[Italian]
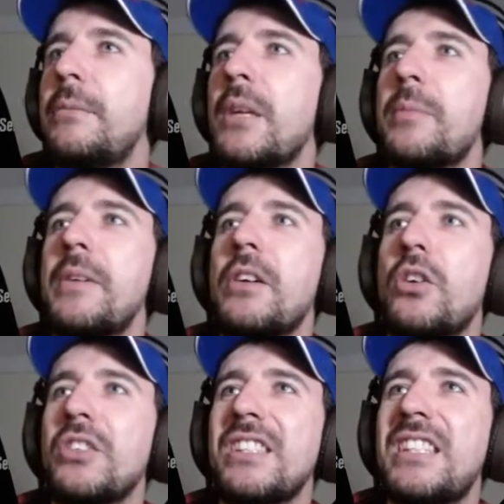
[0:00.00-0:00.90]
Per prima
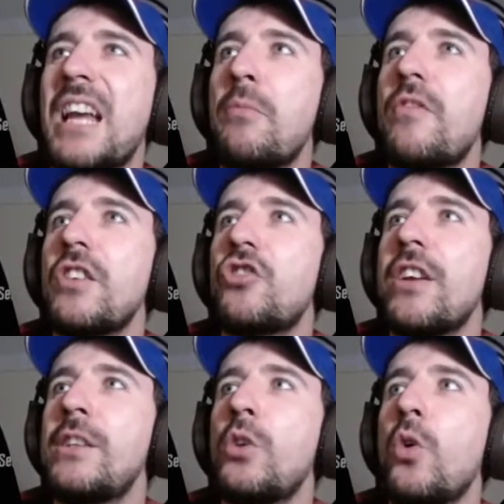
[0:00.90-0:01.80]
cosa stiamo
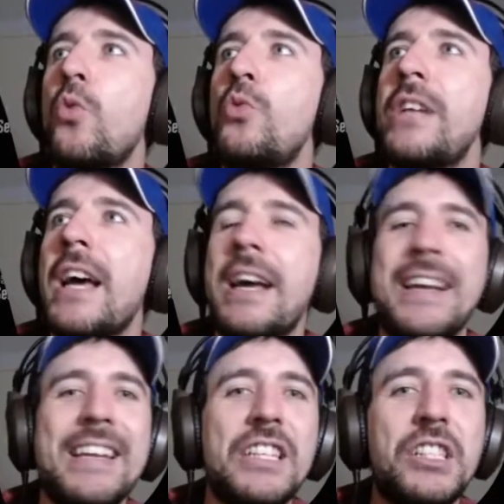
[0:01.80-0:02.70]
facendo
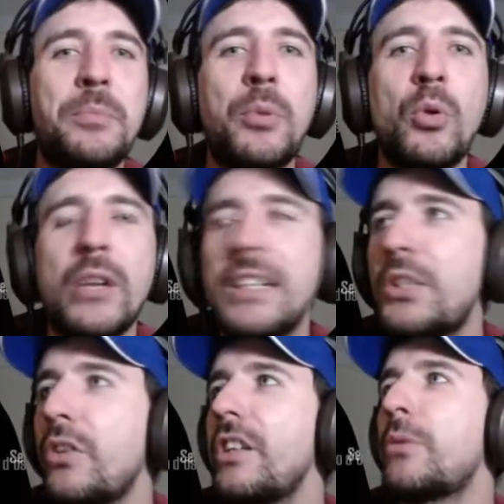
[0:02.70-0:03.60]
una
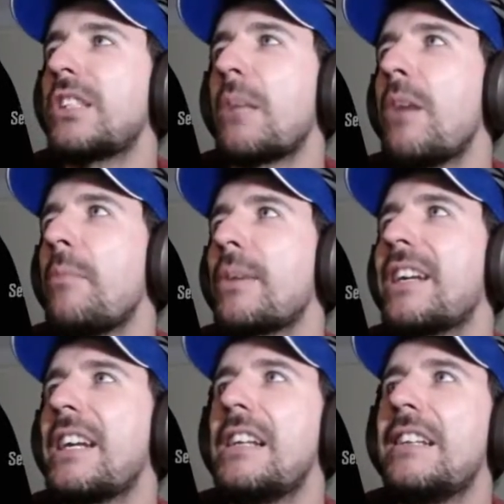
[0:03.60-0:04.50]
esplorazione di questa mappa
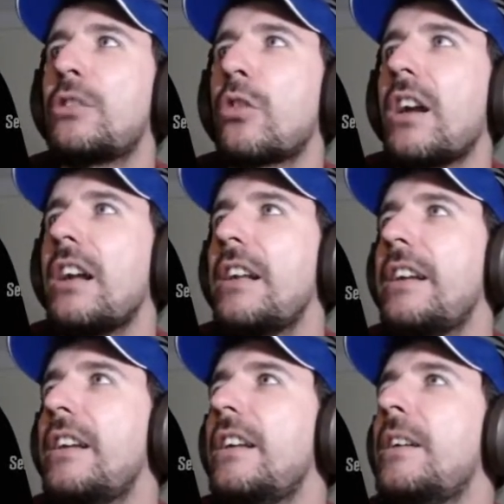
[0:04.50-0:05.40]
che è
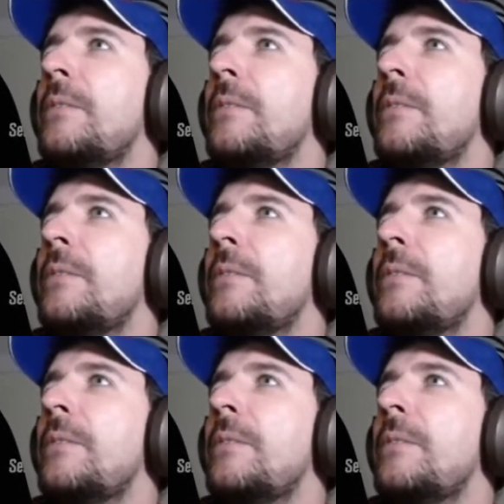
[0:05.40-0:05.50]
litorale